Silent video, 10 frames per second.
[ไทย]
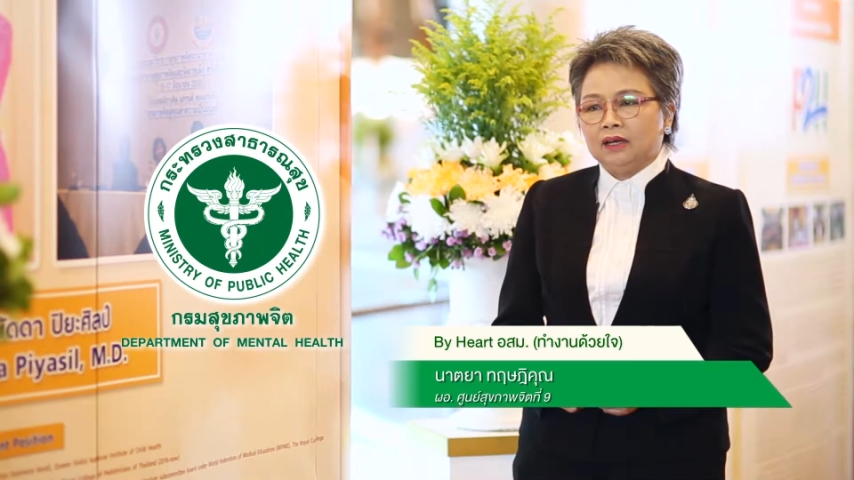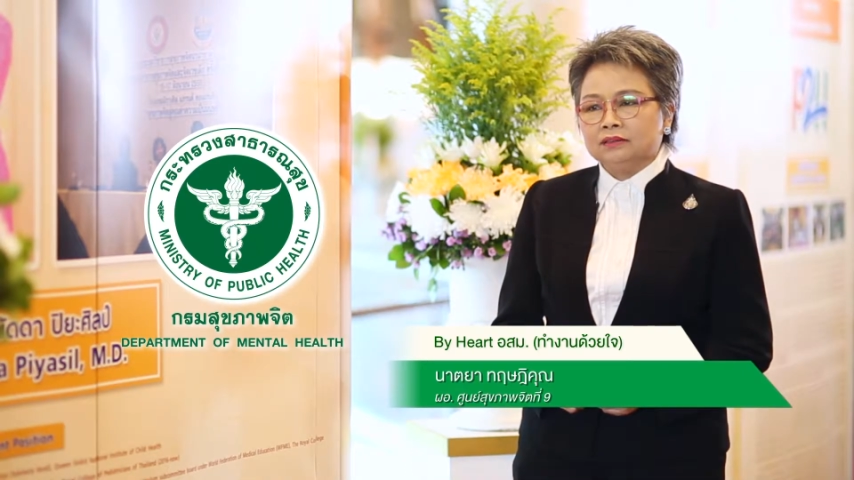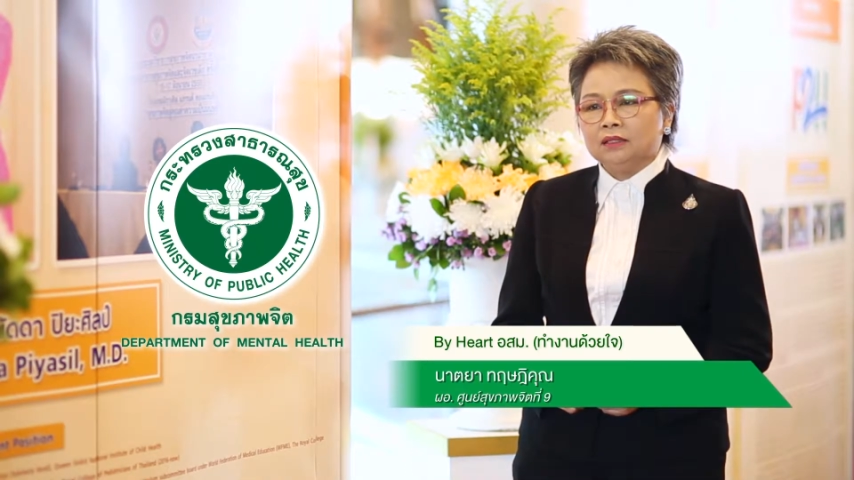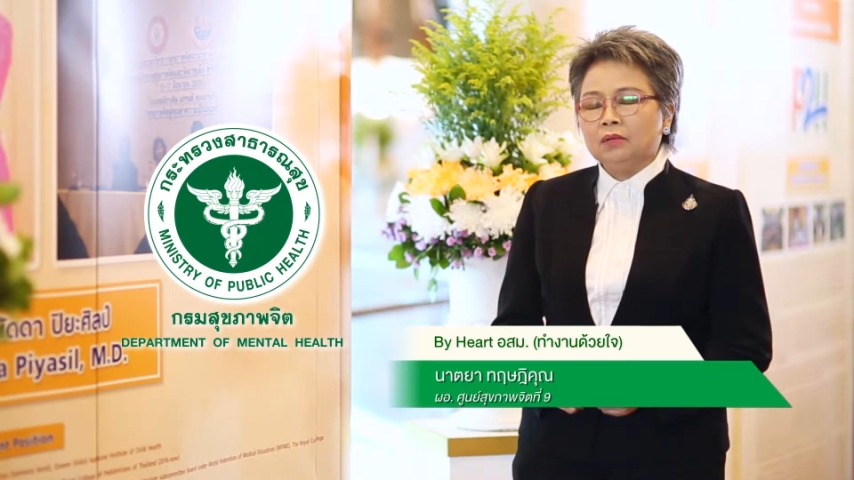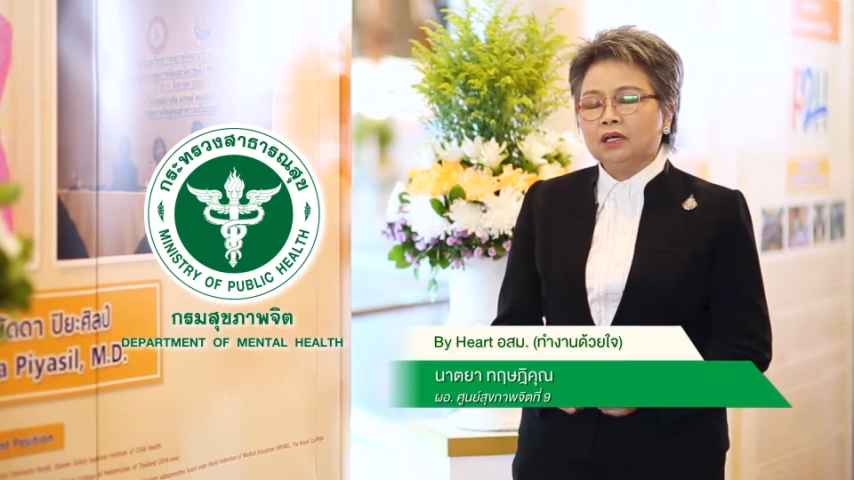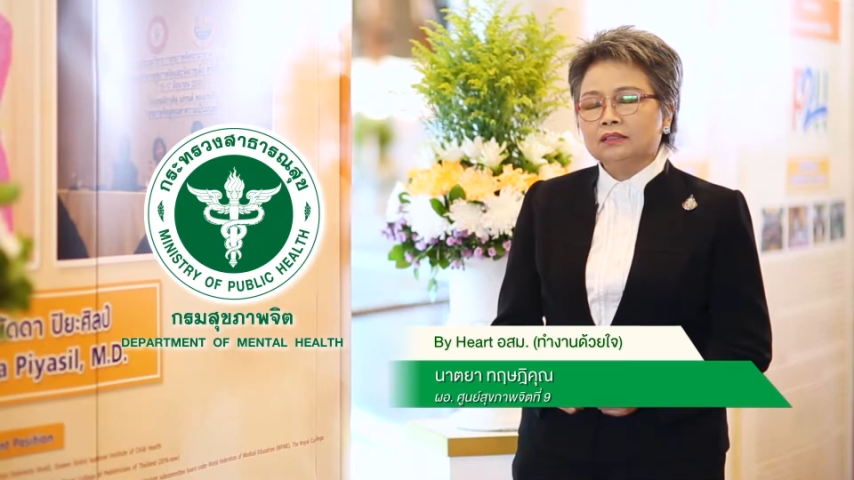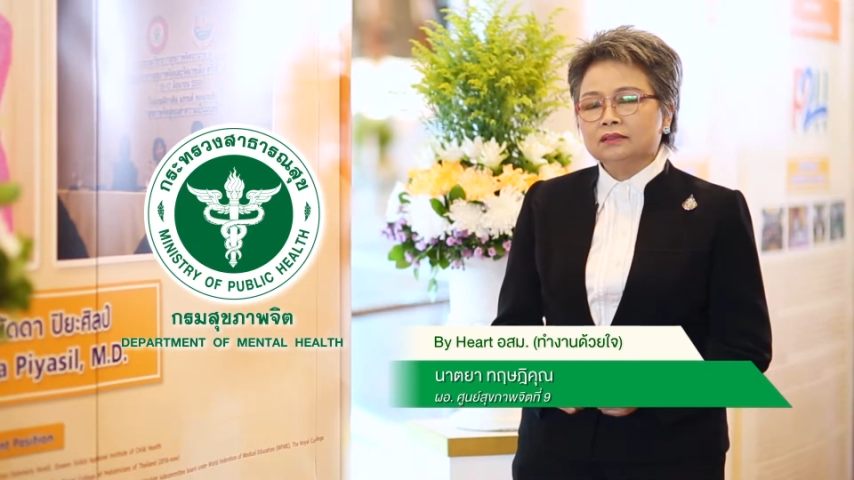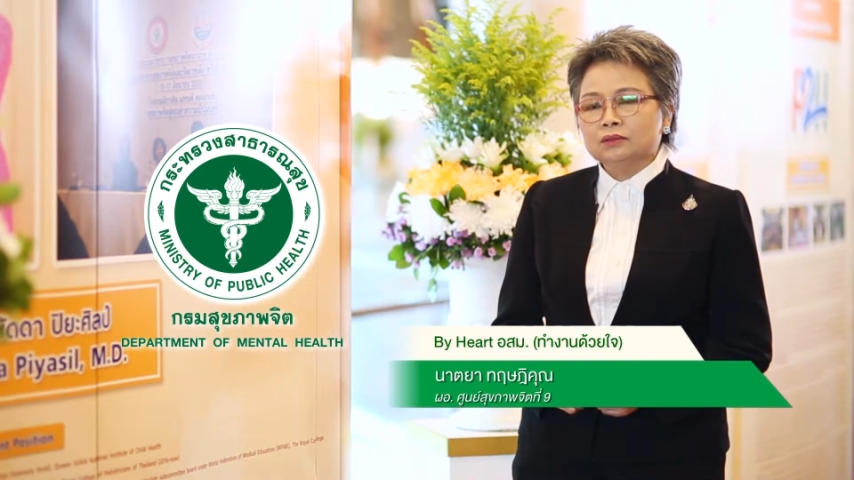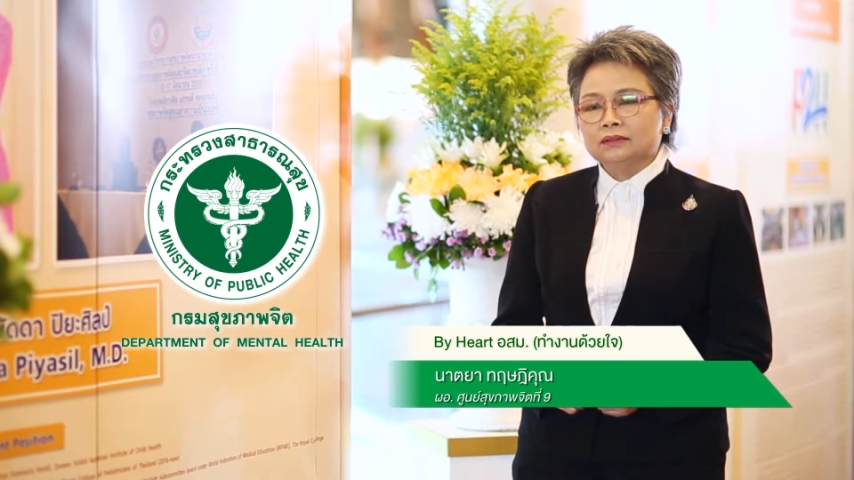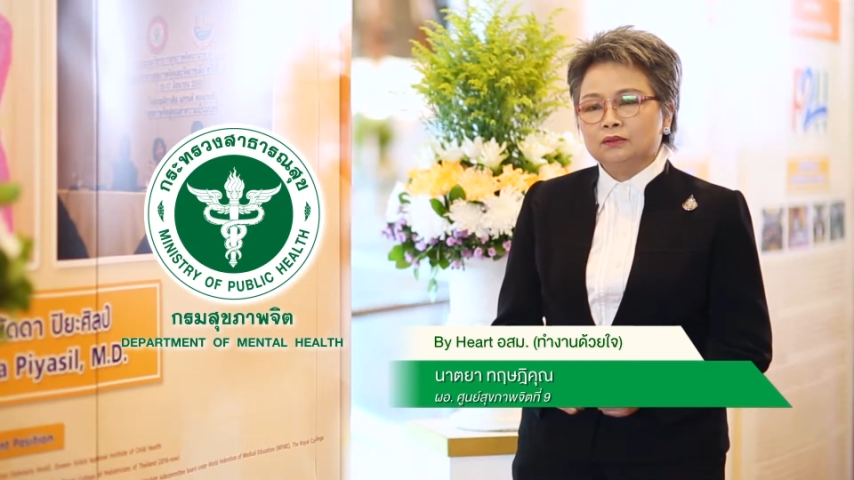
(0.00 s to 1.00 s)
อสมอ
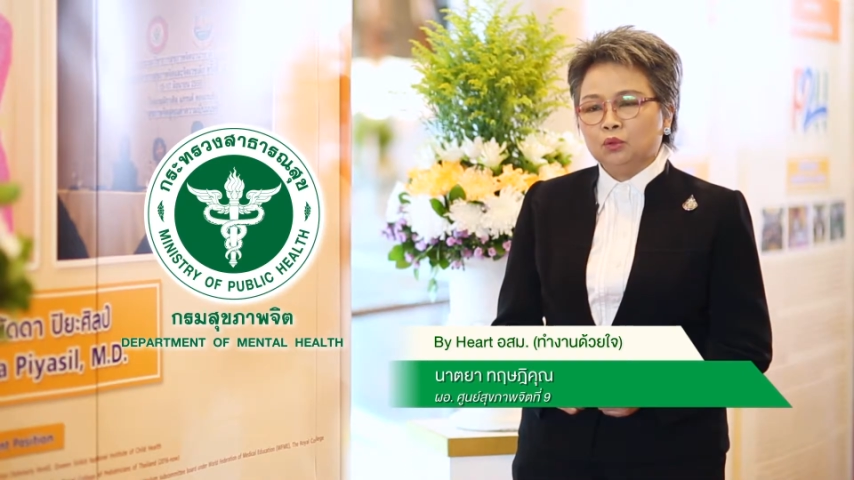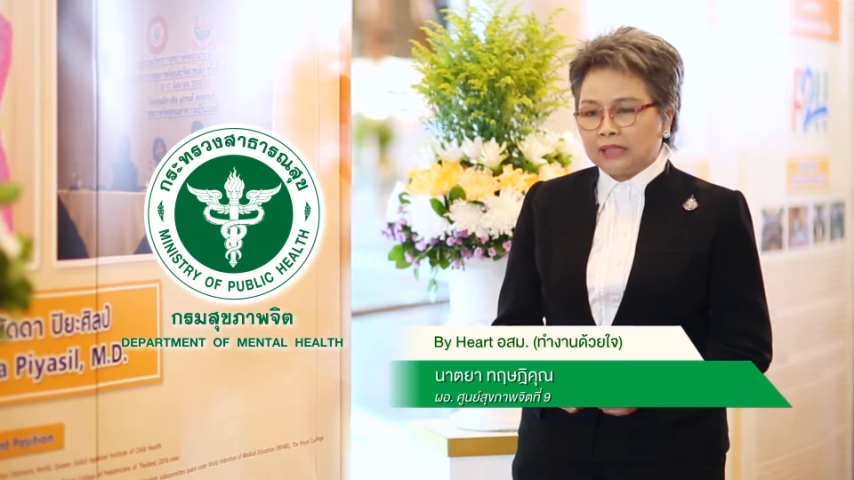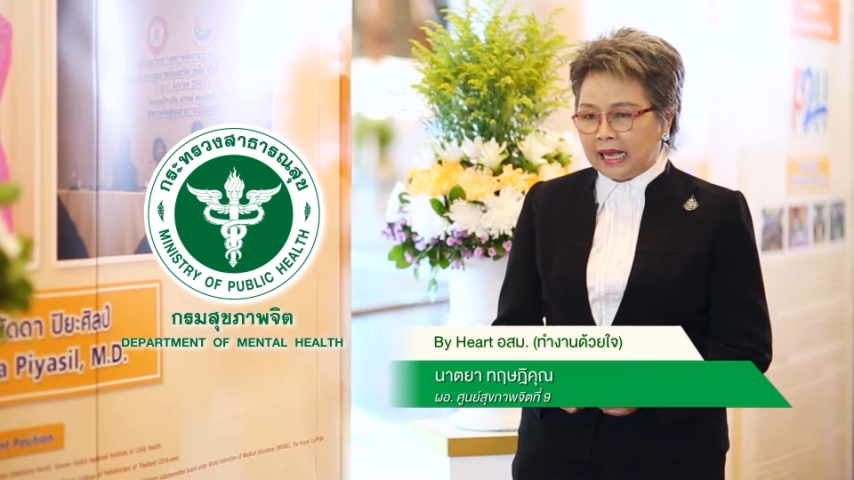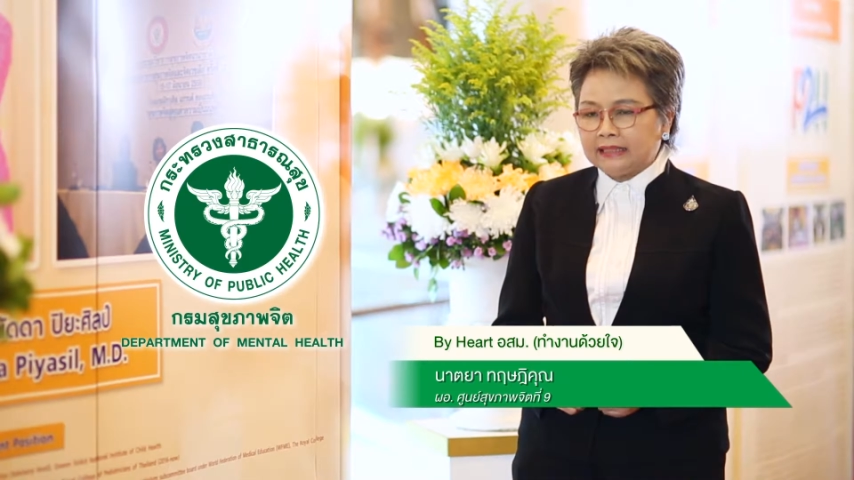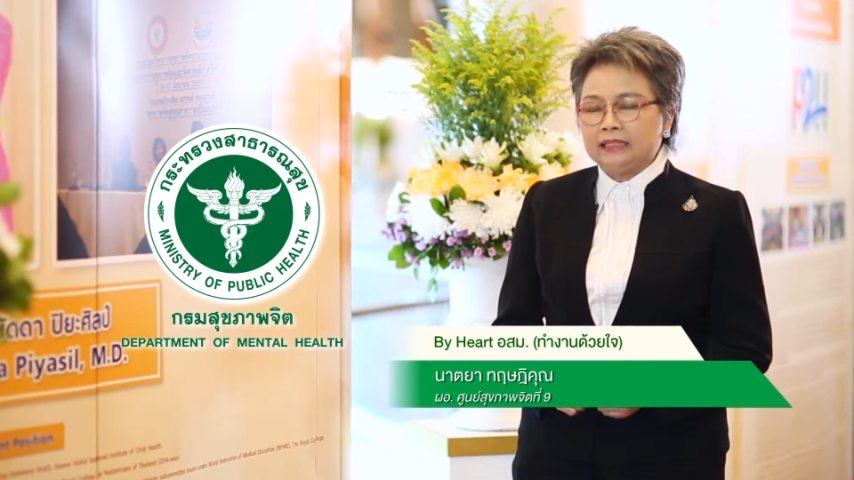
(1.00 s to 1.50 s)
ทุกท่าน